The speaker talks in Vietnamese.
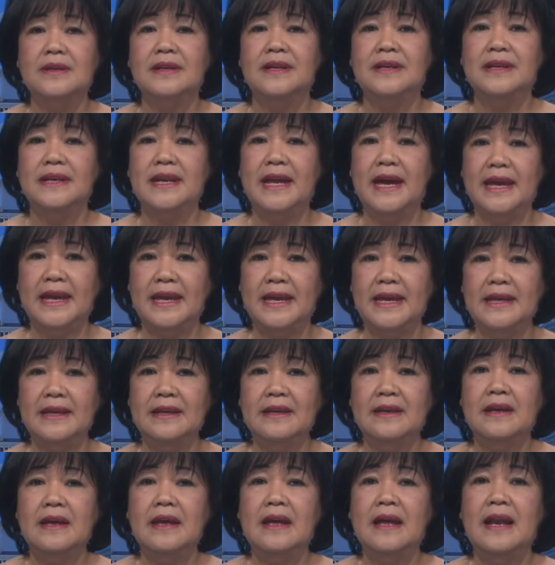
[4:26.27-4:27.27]
Đấy
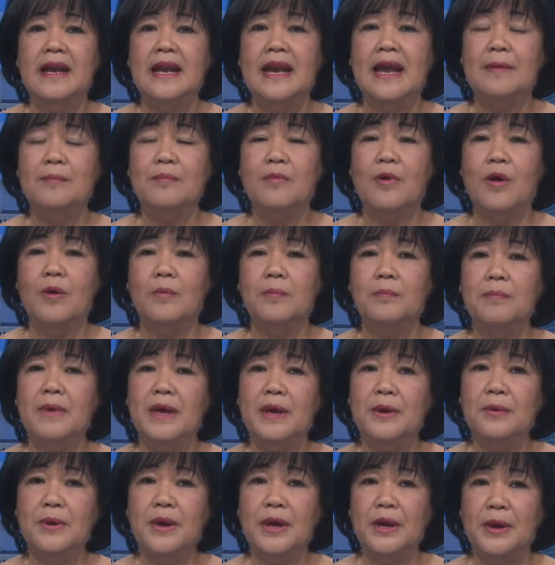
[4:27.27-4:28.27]
là một
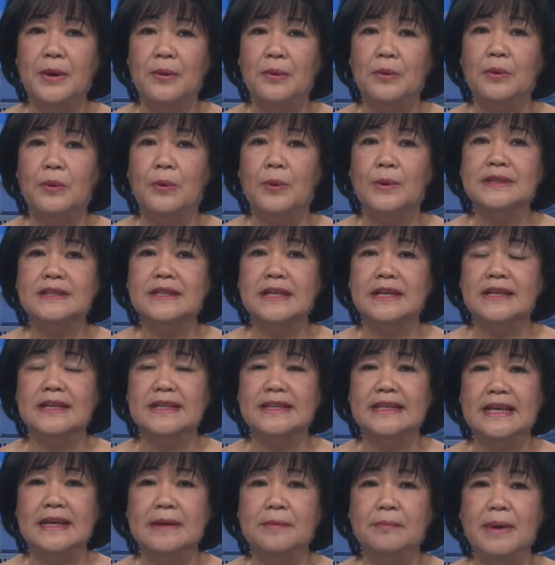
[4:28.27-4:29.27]
biểu hiệu của tự
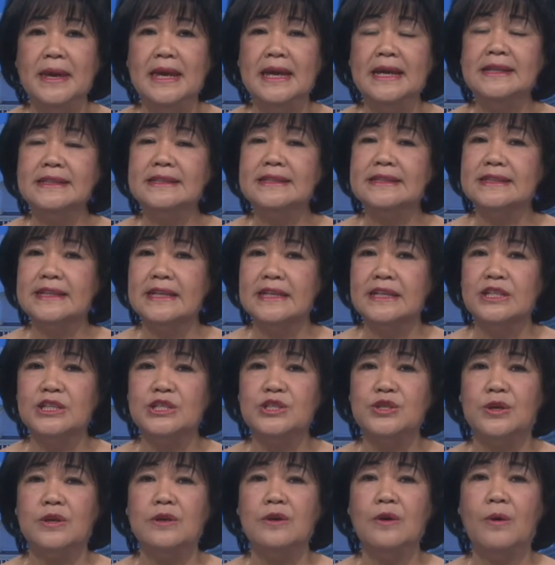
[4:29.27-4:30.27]
diễn biến, tự
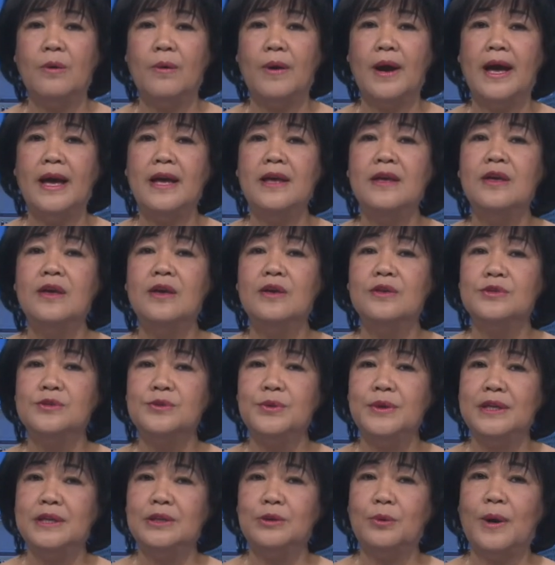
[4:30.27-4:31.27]
chuyển hóa,
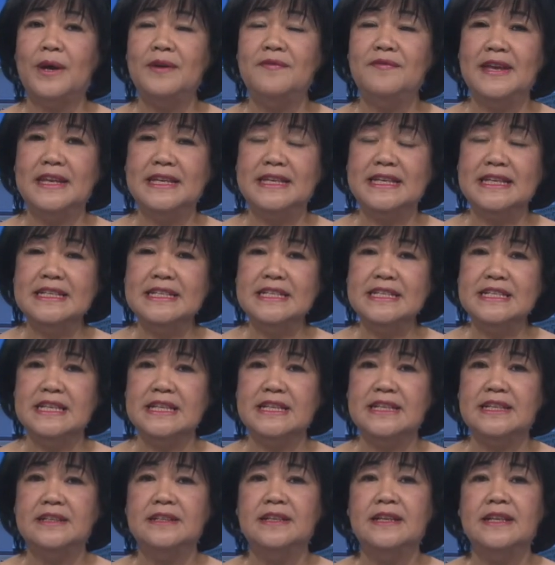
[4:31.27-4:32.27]
suy thoái về chính
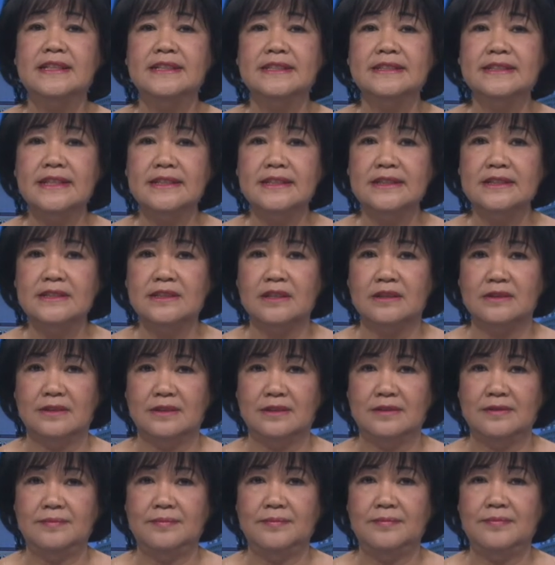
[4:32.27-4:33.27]
trị, tư tưởng.
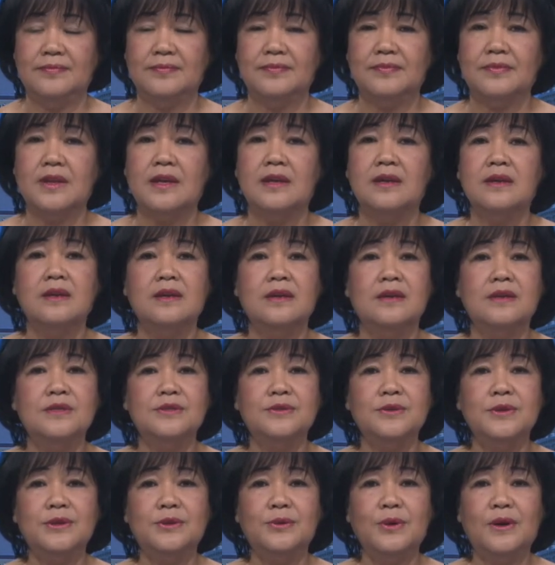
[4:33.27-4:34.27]

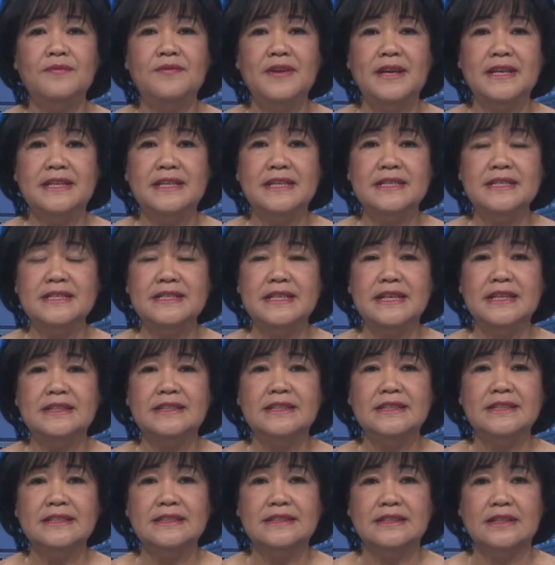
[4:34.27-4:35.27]
Suy thoái về chính trị
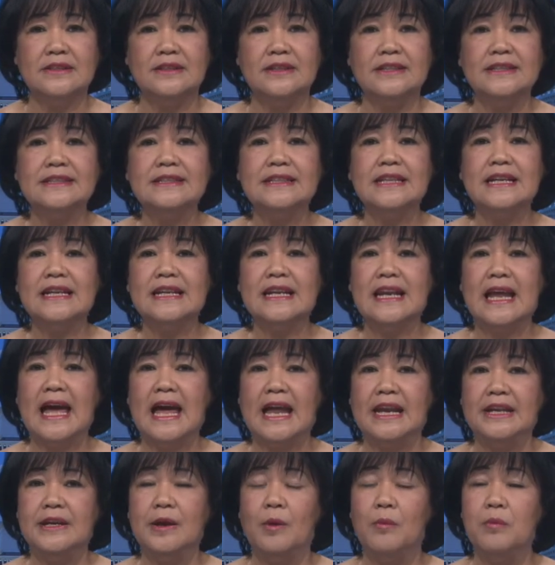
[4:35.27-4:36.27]
tư tưởng tức
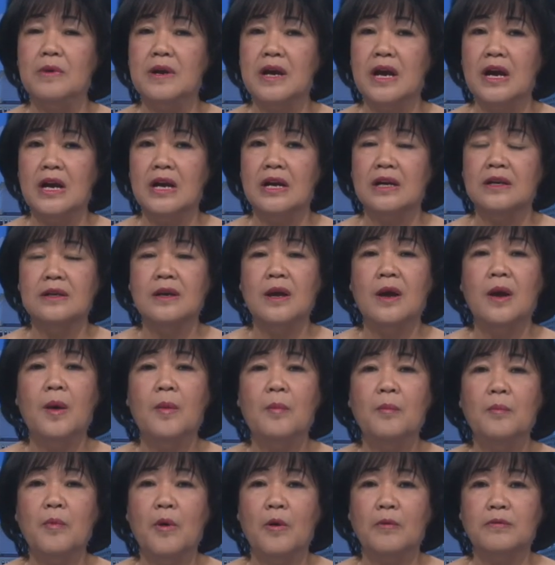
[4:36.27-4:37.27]
là động cơ,
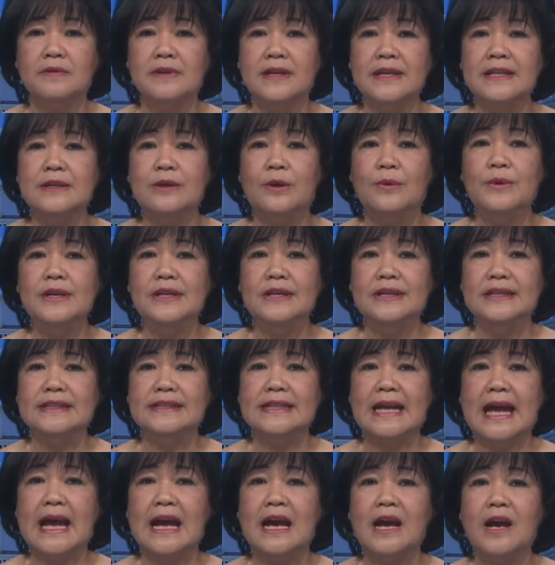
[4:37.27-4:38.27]
mục đích của người
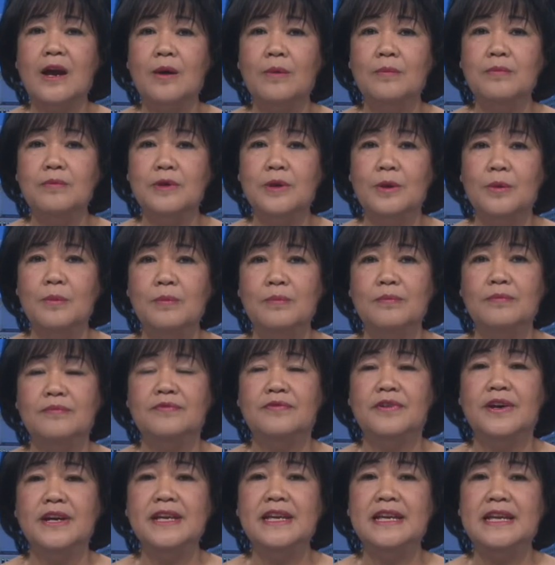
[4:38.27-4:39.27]
ta không đúng
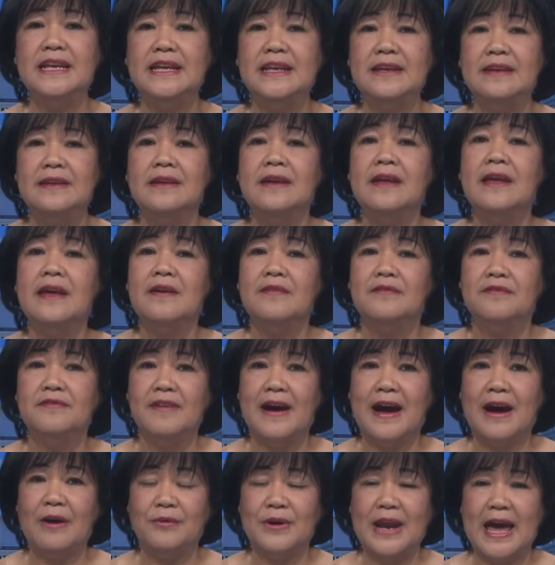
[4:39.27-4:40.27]
với khi
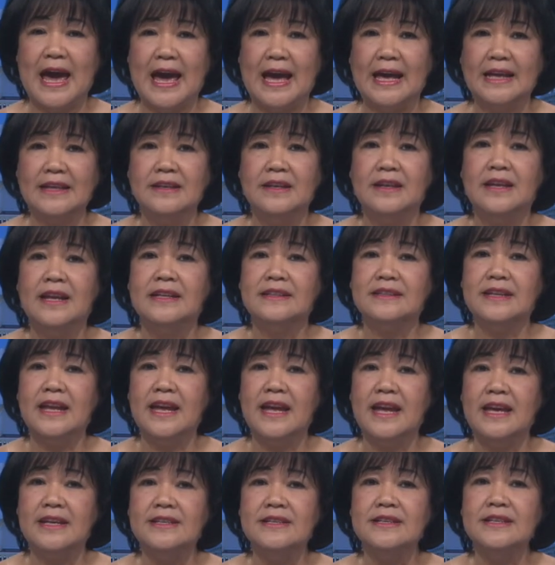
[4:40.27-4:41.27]
vào đảng,
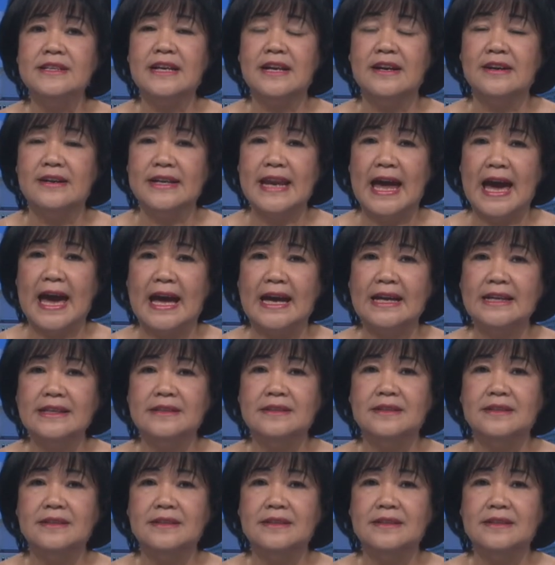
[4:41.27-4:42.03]
thề dưới cờ đảng.